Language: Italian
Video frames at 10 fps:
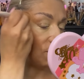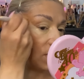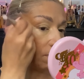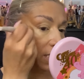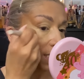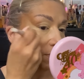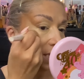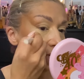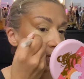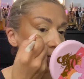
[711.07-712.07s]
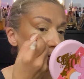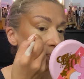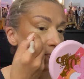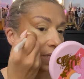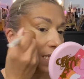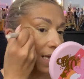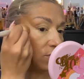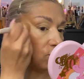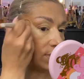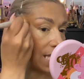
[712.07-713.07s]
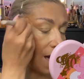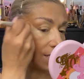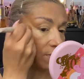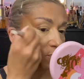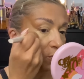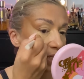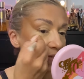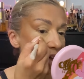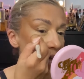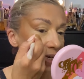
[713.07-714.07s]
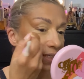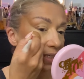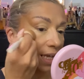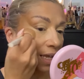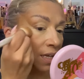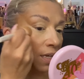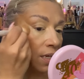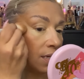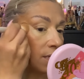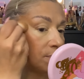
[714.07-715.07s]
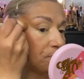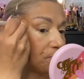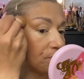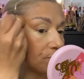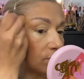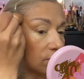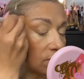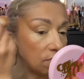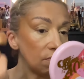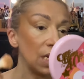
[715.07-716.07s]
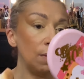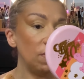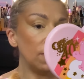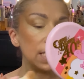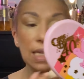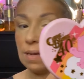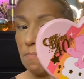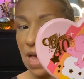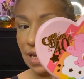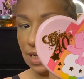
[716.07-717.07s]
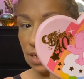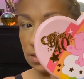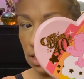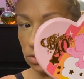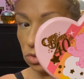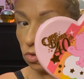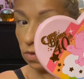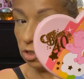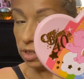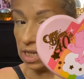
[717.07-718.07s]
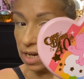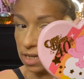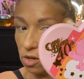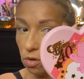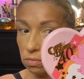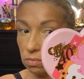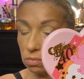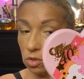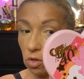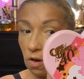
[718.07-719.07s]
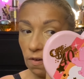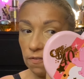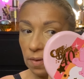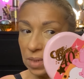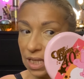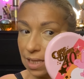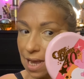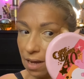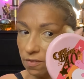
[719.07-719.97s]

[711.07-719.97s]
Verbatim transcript: veramente mi, mi dà entusiasmo, mi diverte e mi fa stare bene, tanto voglio dire, io non ho famiglia,